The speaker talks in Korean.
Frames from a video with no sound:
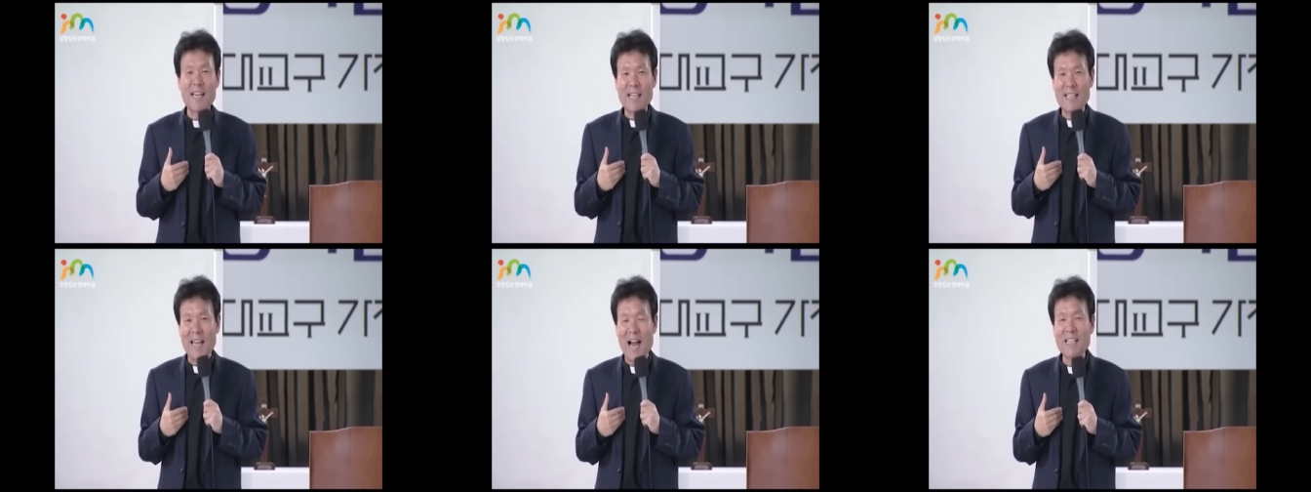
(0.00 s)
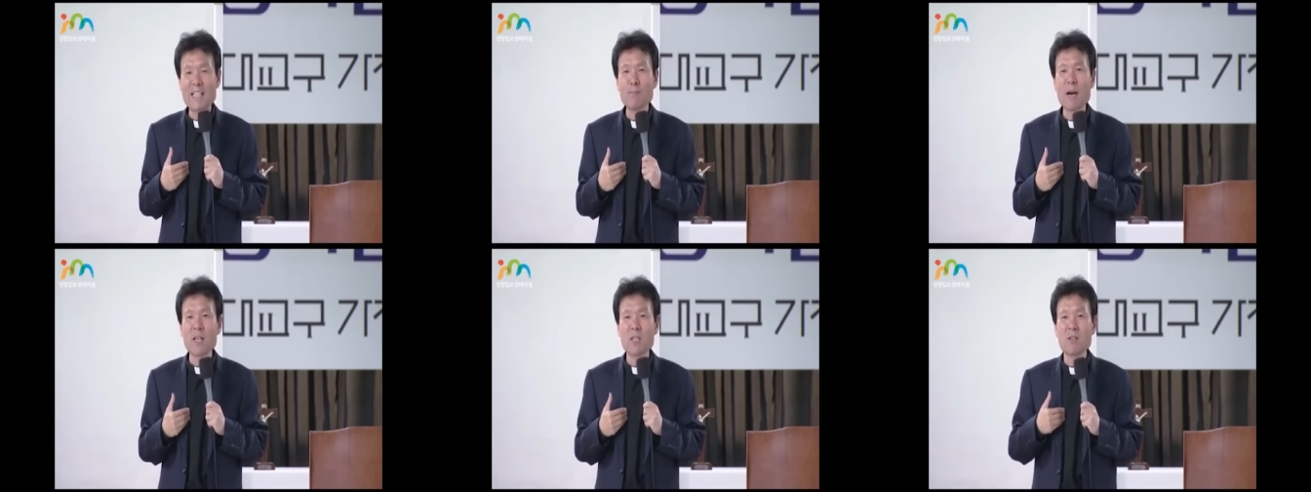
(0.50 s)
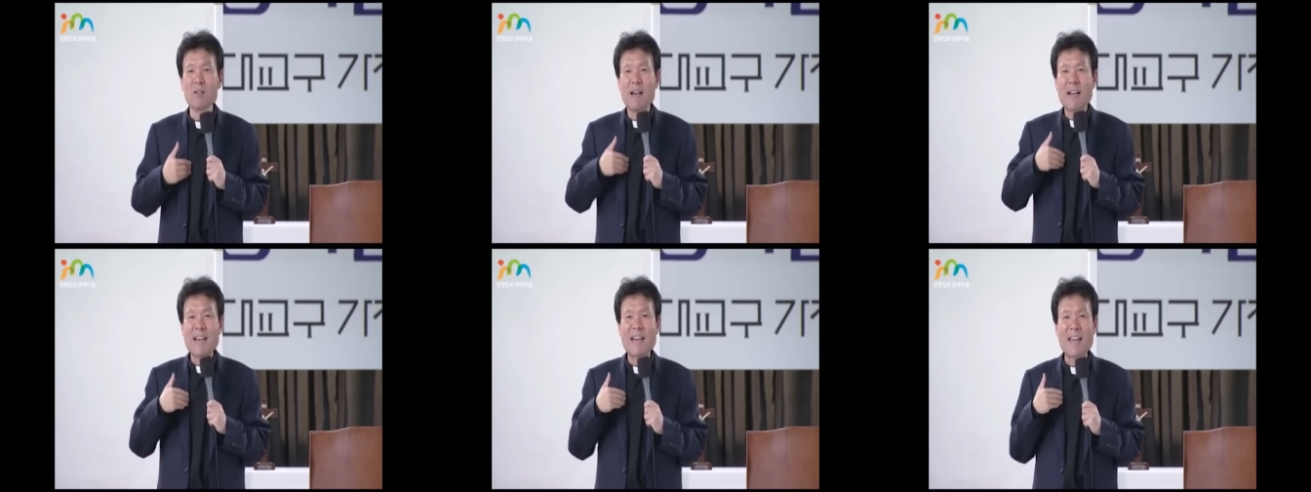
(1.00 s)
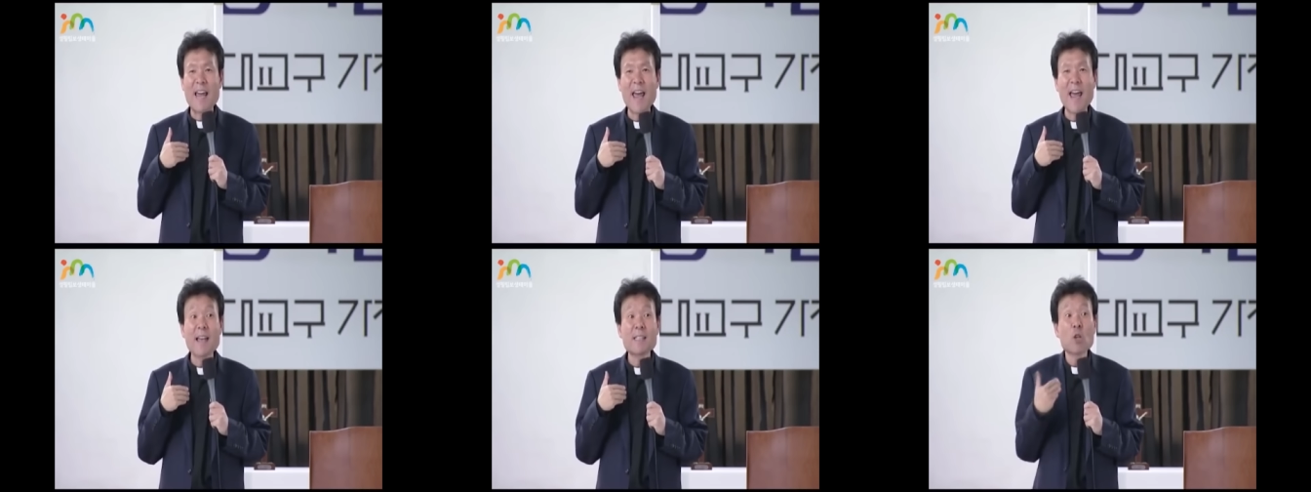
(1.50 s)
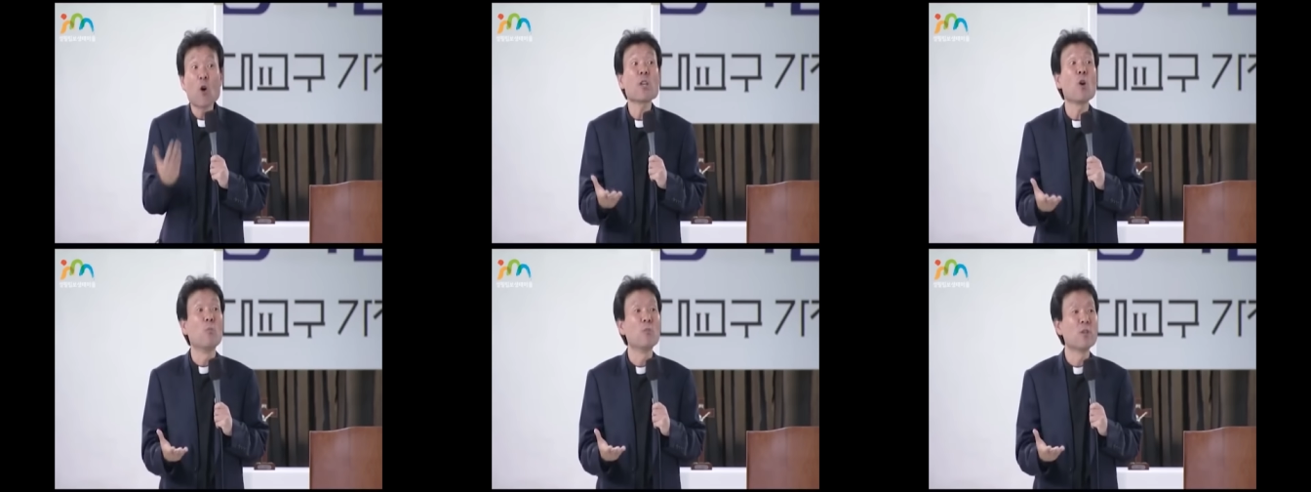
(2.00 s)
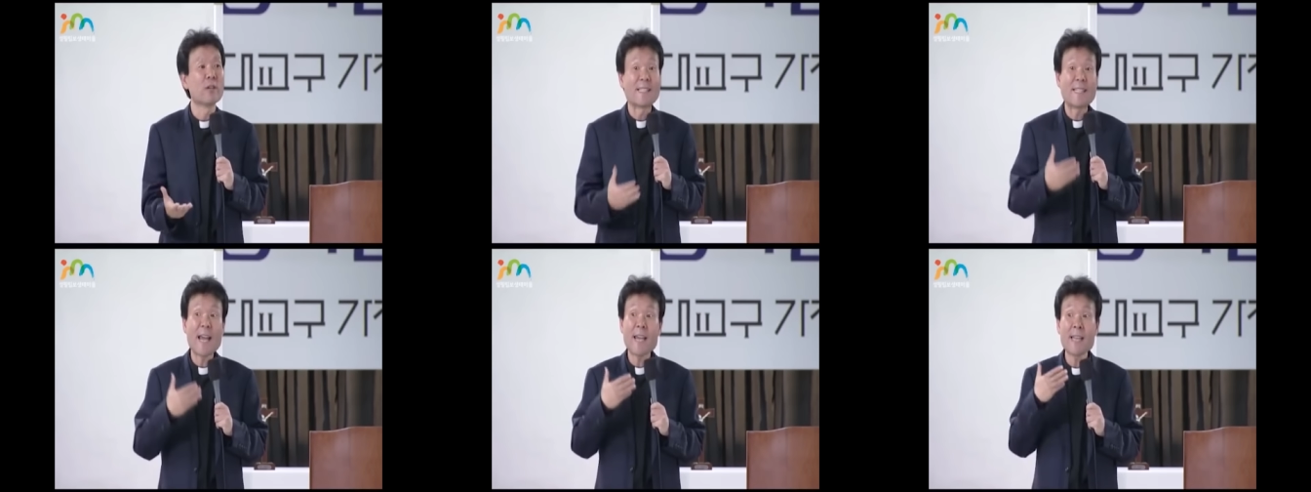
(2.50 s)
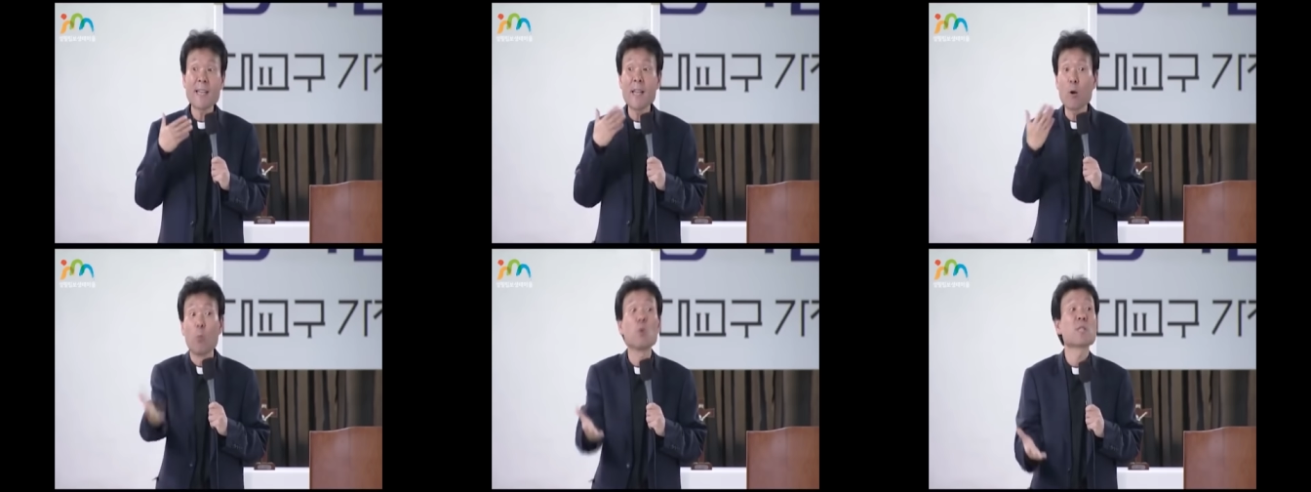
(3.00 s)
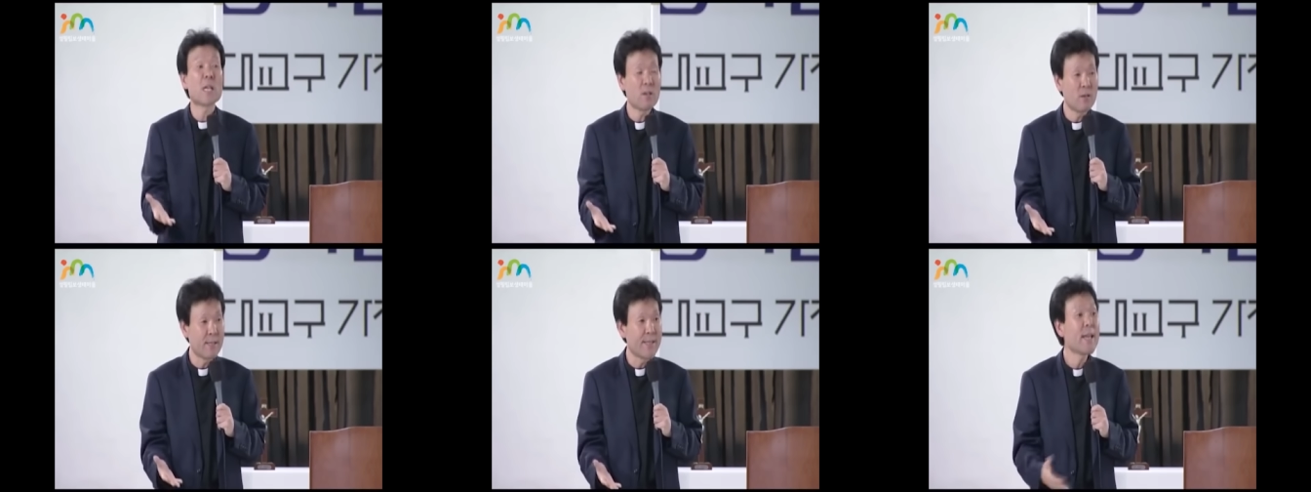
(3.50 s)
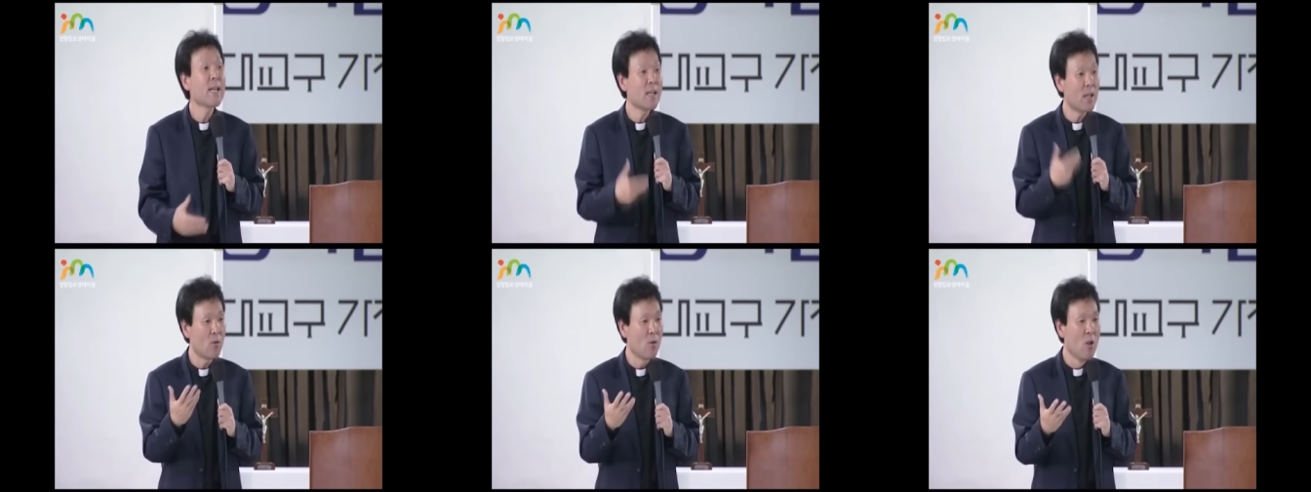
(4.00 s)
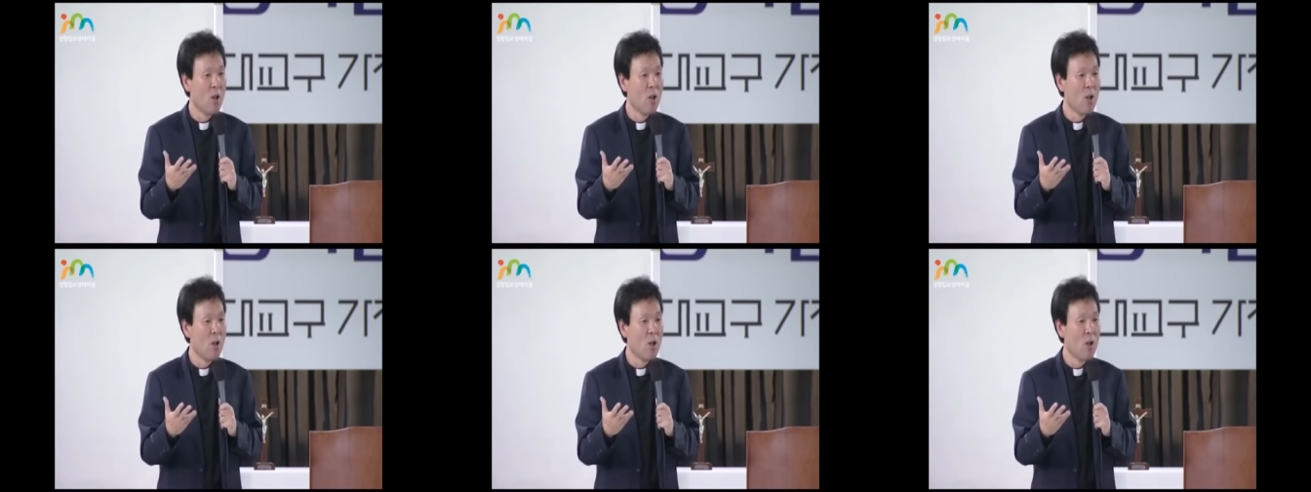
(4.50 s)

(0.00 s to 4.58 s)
다시 말해서 개성이 없는 거예요. 생긴 대로 못 사는 거예요. 생긴 대로.